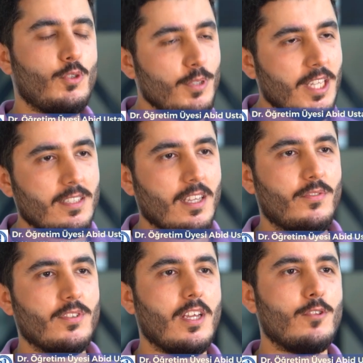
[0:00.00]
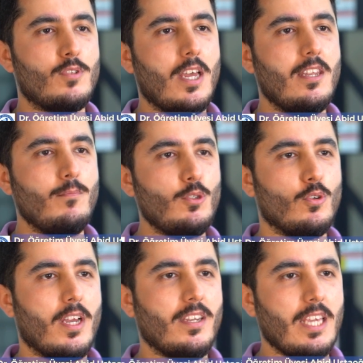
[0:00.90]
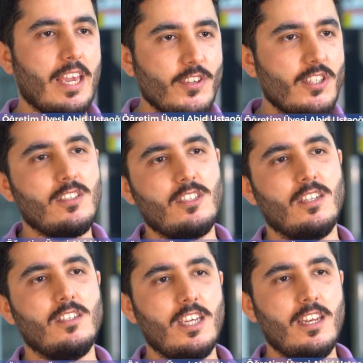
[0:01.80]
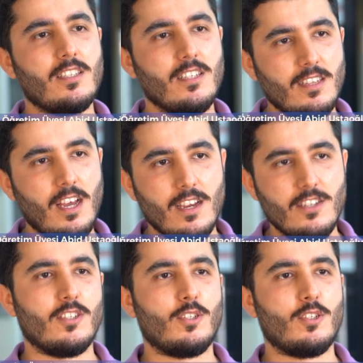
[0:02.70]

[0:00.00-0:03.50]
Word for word: TÜBİTAK tarafından düzenlemiş olan Efficiency Challenge elektrikli araç